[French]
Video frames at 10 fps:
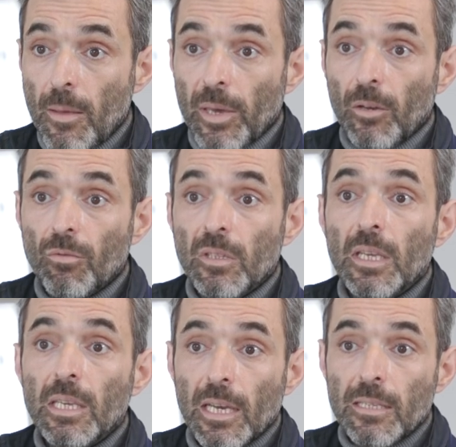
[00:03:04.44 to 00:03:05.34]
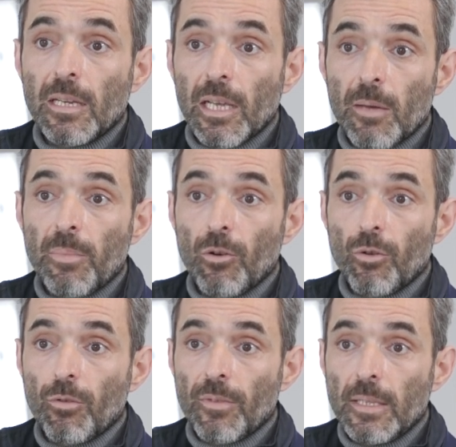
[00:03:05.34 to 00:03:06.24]
la percuter, qui est accélérée par le
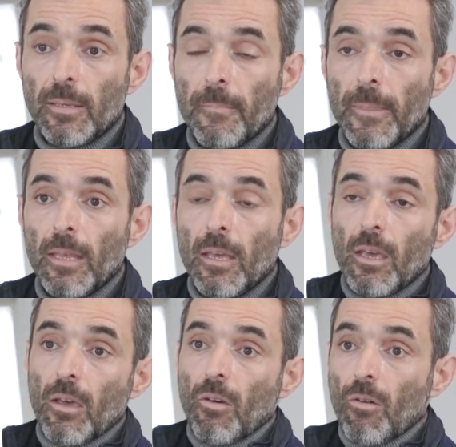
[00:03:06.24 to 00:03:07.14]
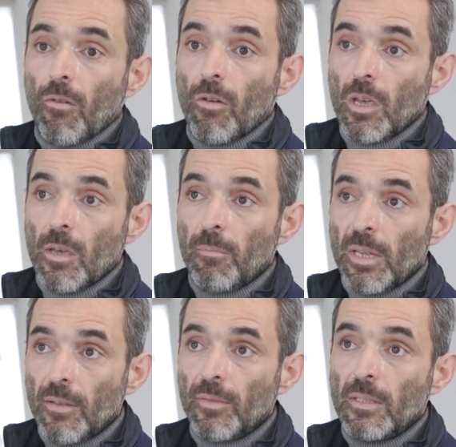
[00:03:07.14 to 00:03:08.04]
Covid, et
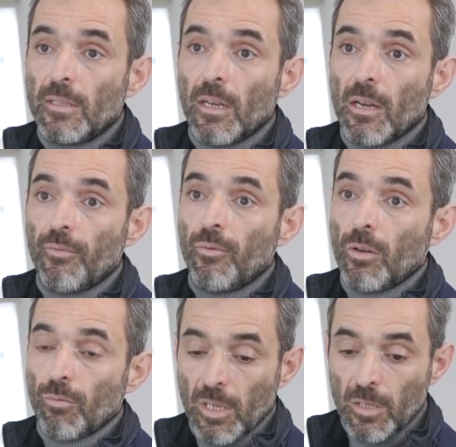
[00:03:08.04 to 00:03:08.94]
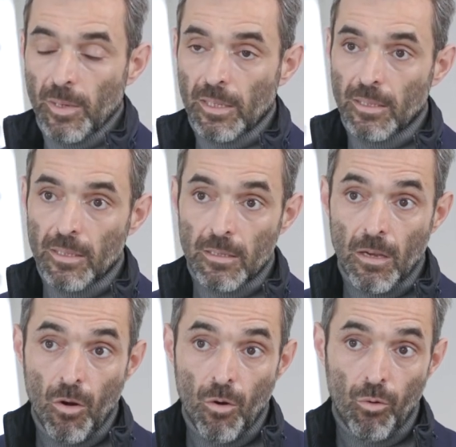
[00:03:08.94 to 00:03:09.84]
bénéficie à la fois d'une expertise
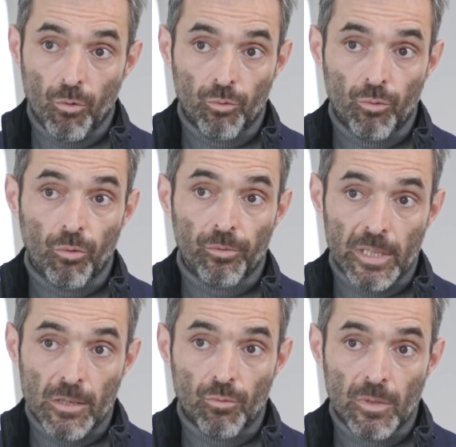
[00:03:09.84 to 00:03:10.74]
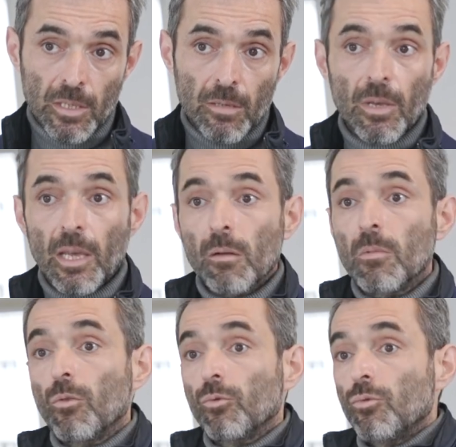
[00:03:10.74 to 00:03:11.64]
autour des outils, mais
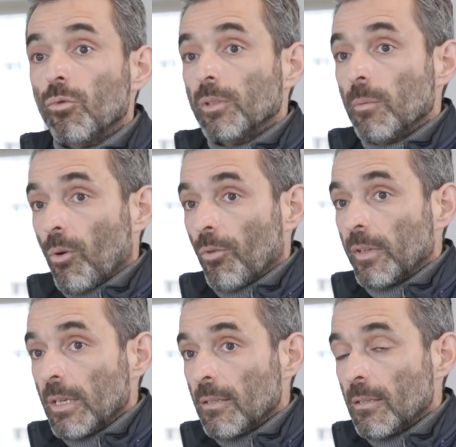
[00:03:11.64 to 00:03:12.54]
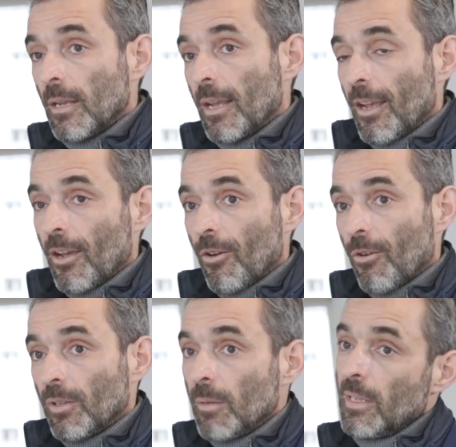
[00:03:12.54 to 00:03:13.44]
également autour des process
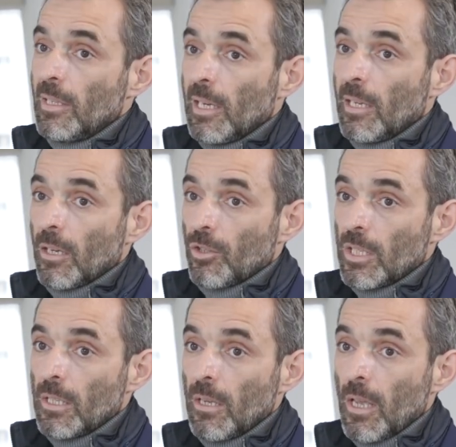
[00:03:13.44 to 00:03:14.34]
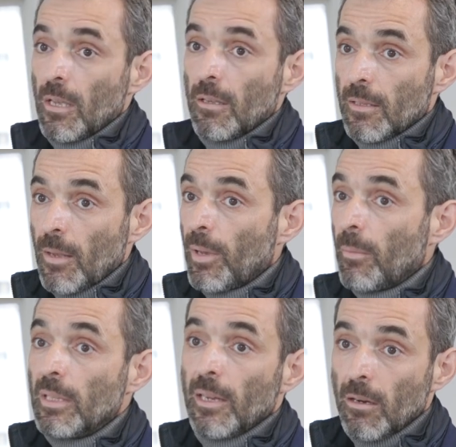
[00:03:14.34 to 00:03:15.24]
des métiers de l'énergie, ça
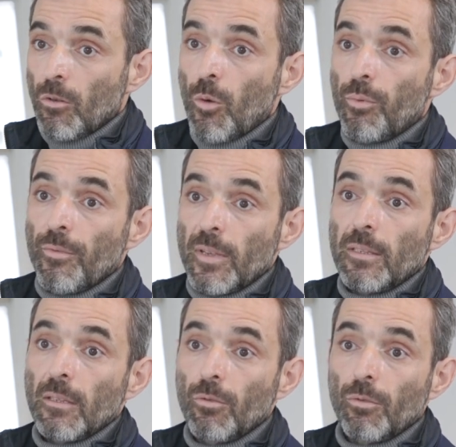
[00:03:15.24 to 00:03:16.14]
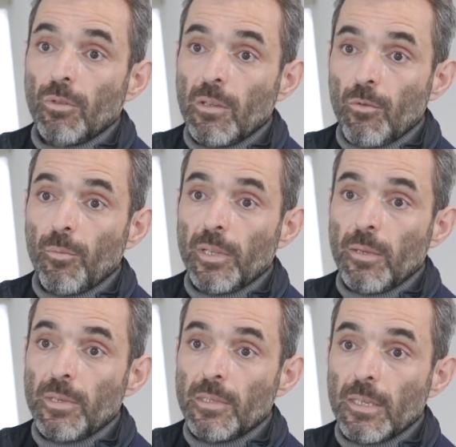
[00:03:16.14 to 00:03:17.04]
permet d'aller encore plus vite et donc de développer des
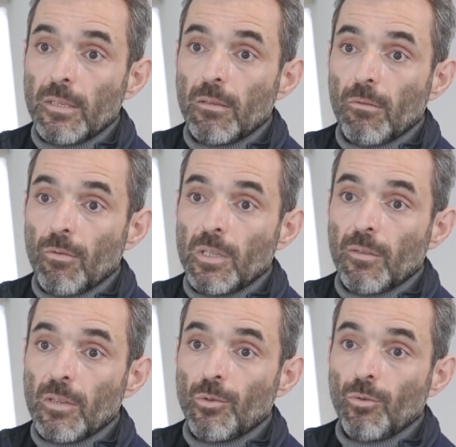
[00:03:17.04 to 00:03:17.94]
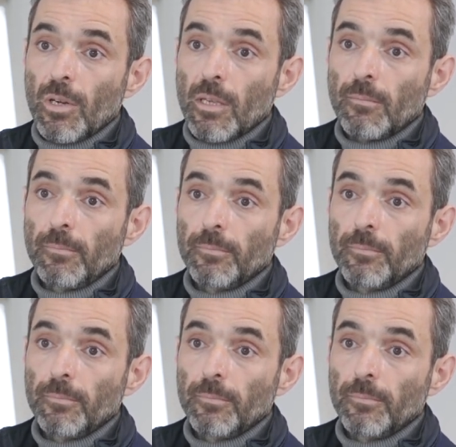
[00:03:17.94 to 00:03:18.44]
business au service de nos clients.